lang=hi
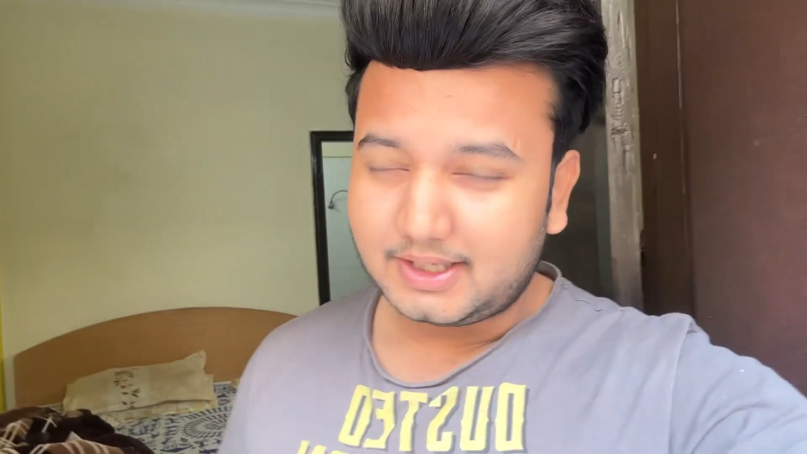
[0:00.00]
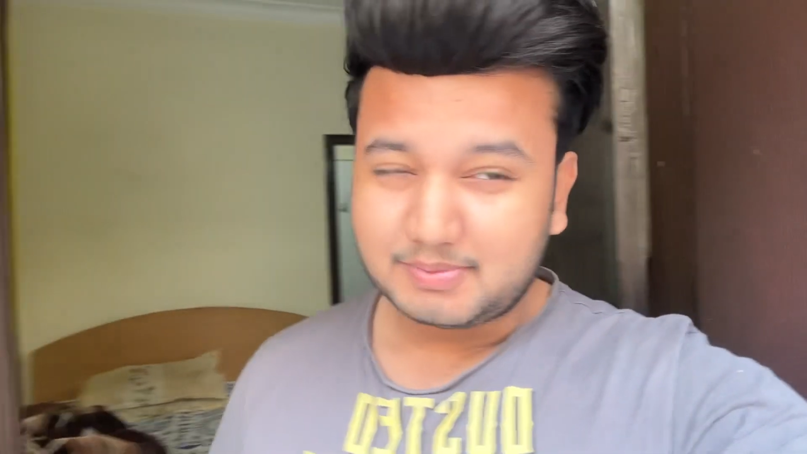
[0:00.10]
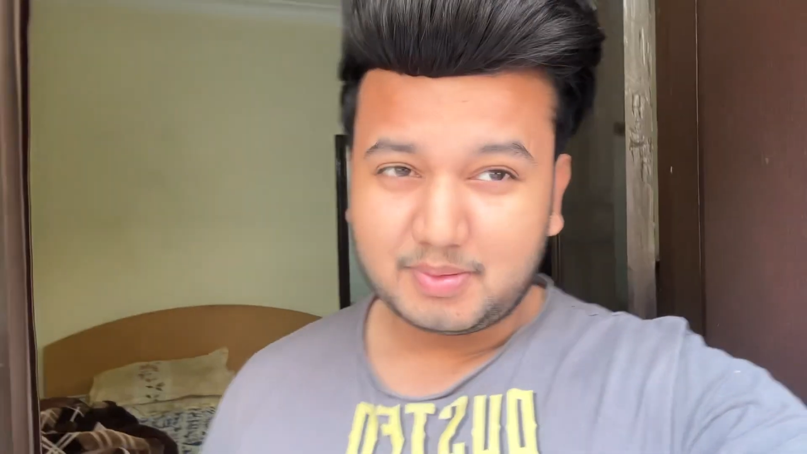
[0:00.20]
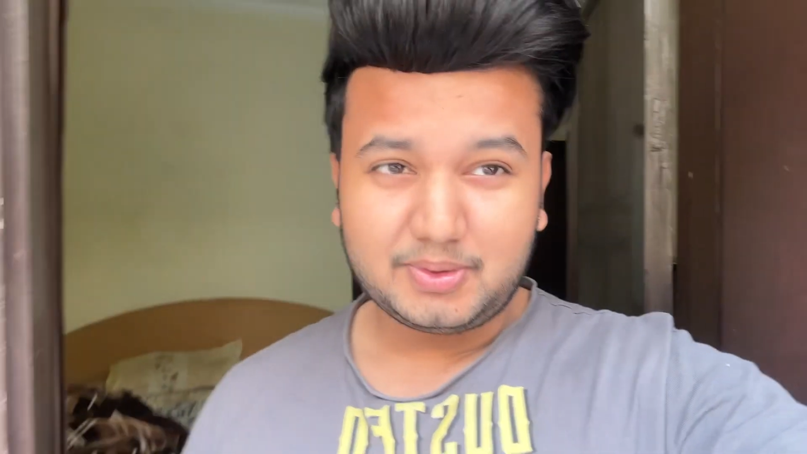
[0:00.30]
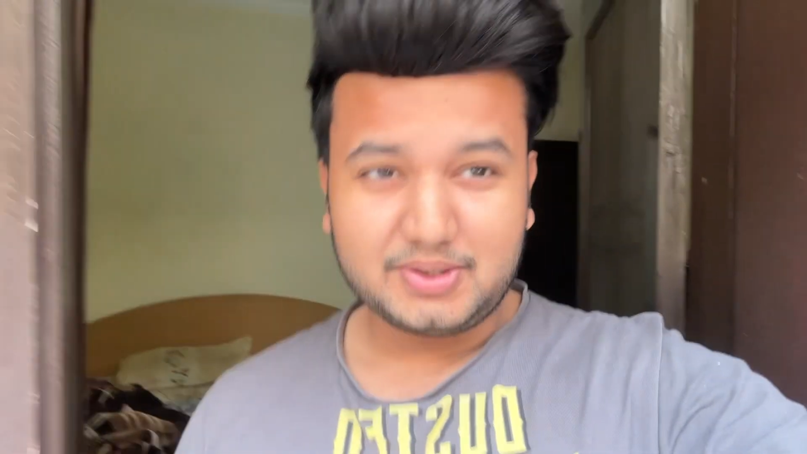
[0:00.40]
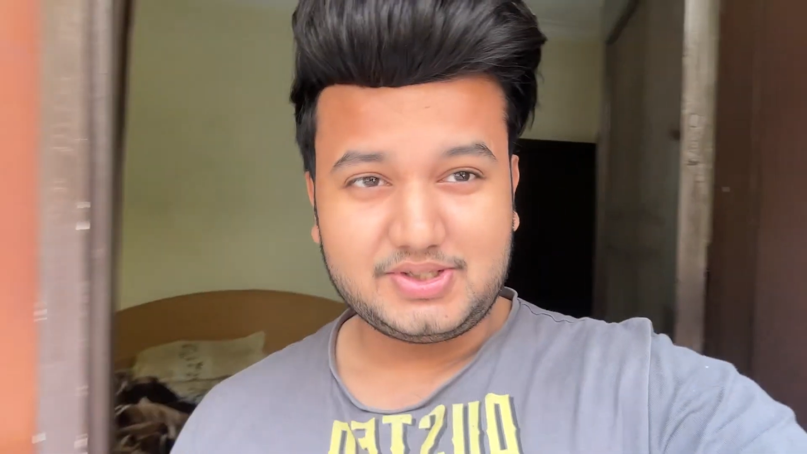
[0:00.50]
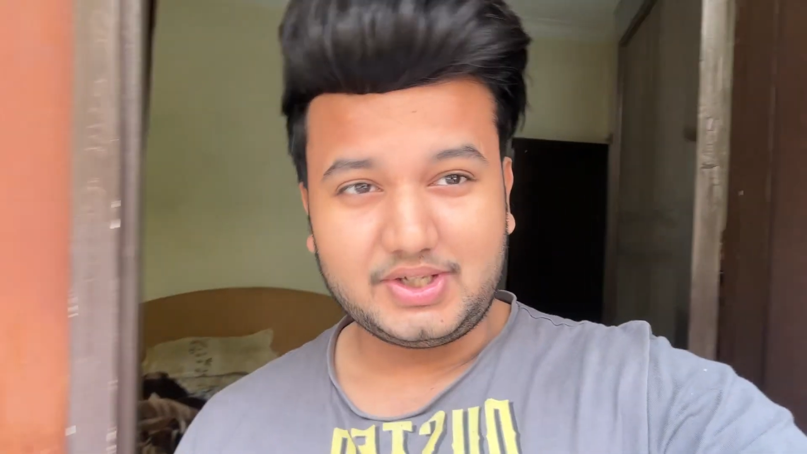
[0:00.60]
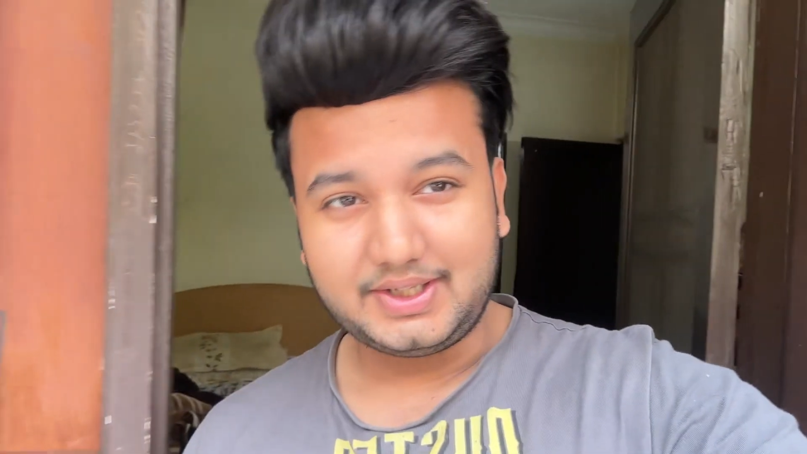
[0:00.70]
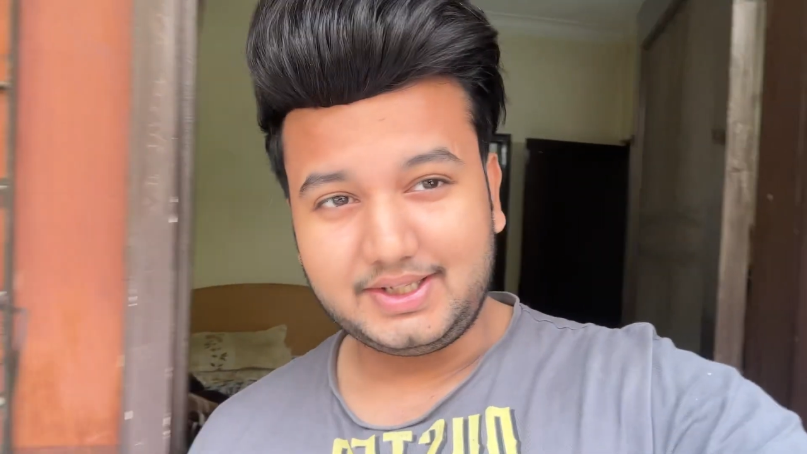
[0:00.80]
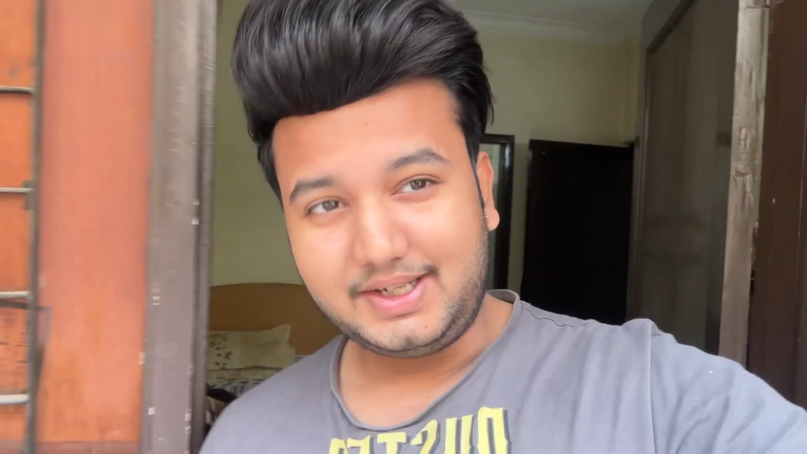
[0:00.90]
मैं बहुत ज़्यादा
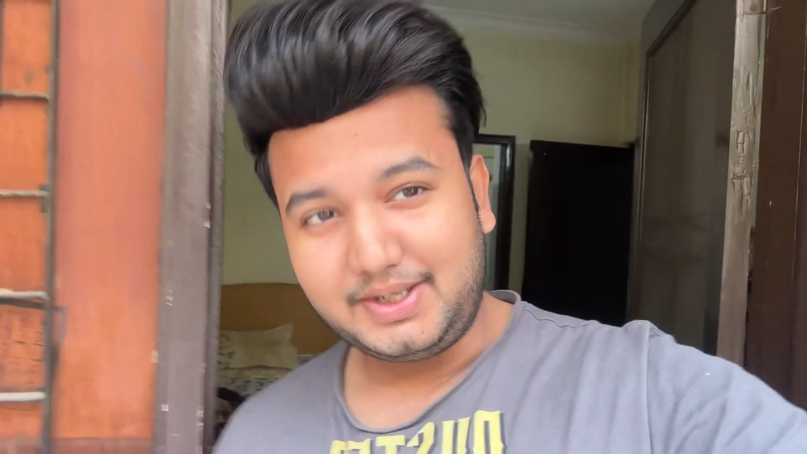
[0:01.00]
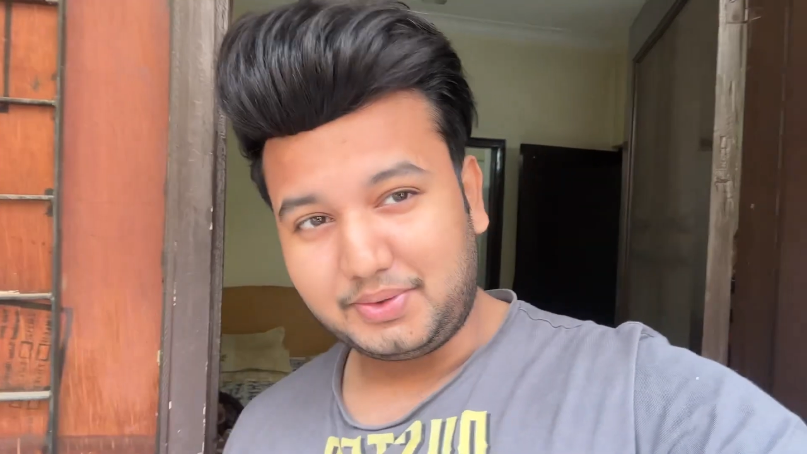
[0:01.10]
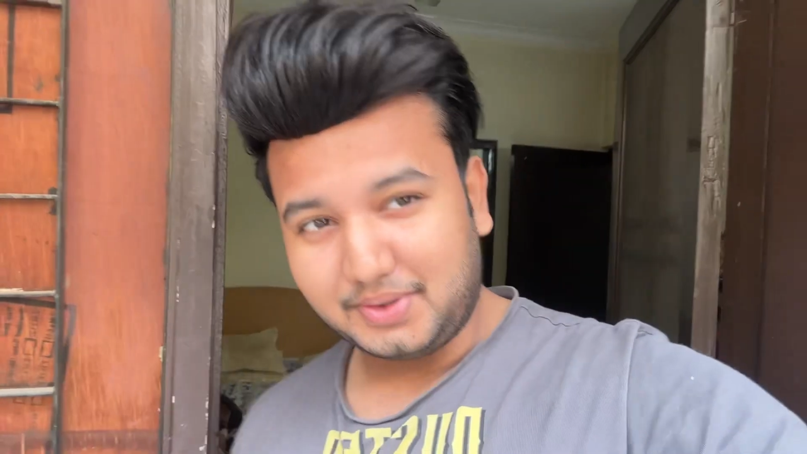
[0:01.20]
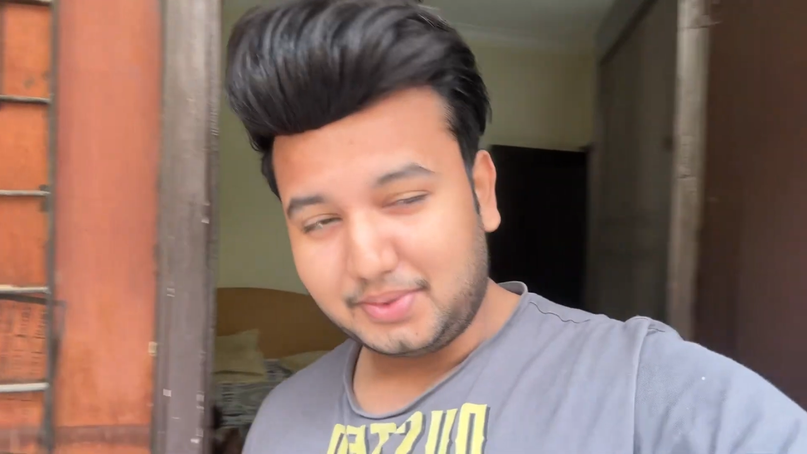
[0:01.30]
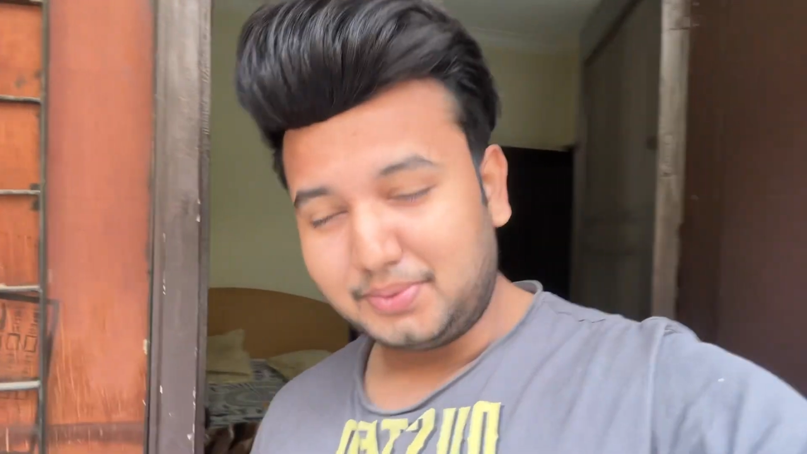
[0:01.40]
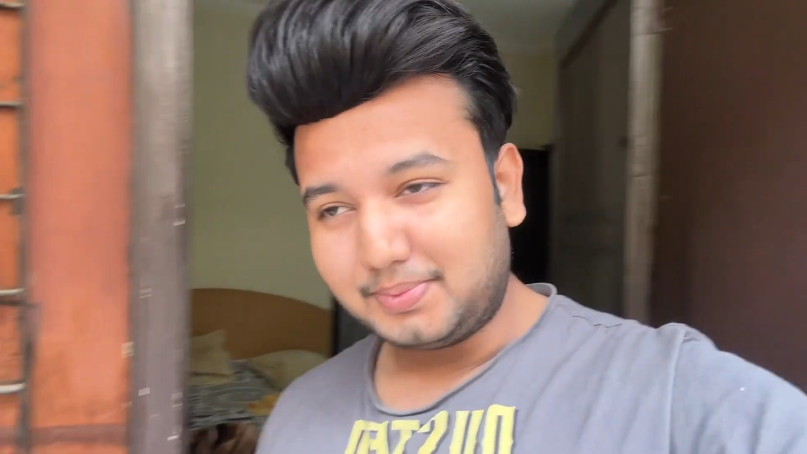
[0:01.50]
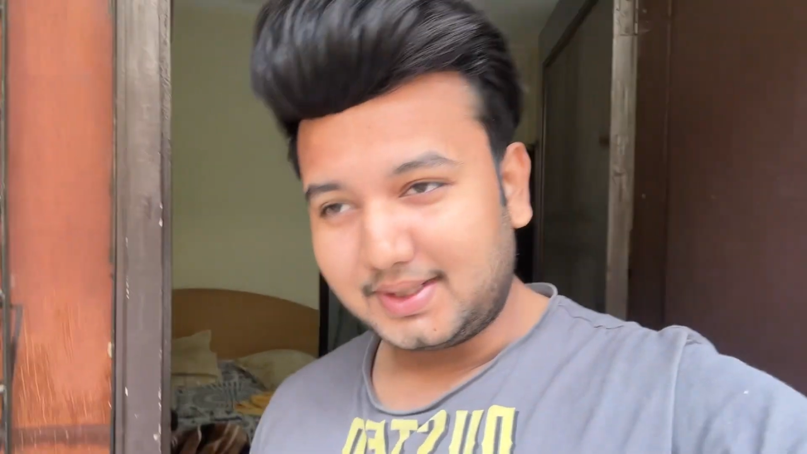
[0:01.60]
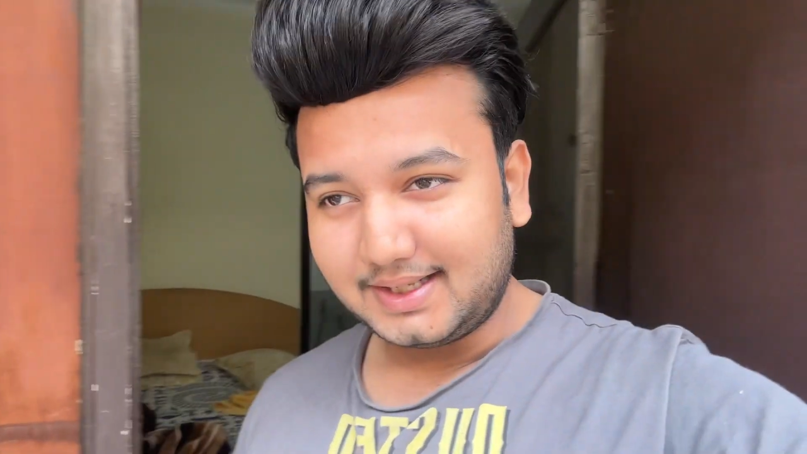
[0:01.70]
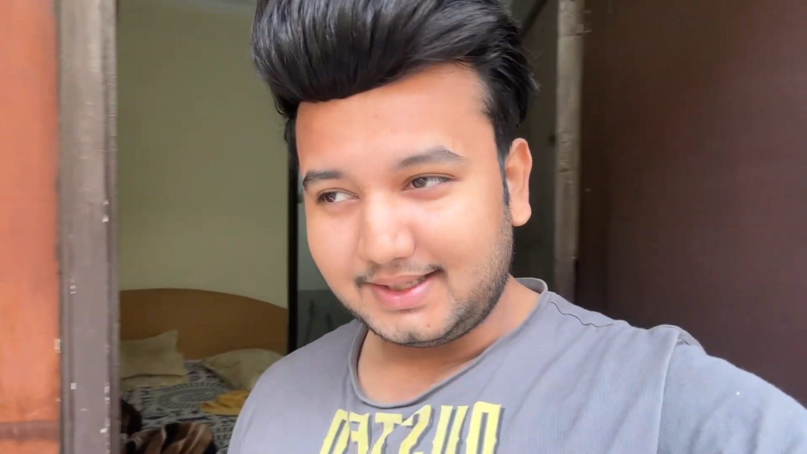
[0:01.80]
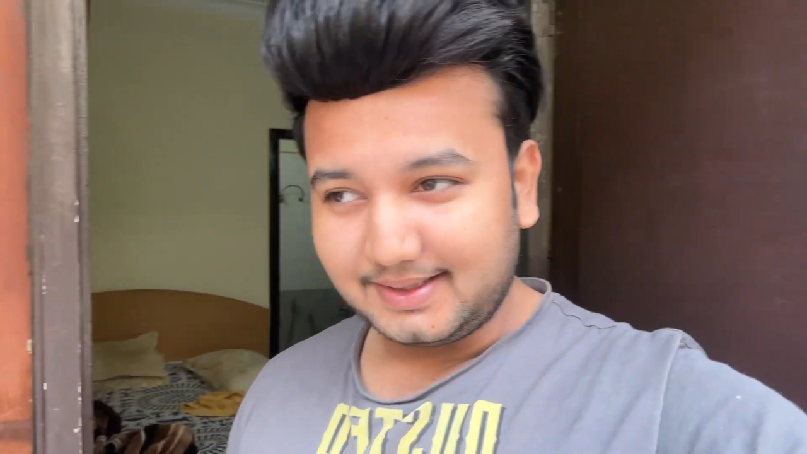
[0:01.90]
लेट उठा हूँ पता नहीं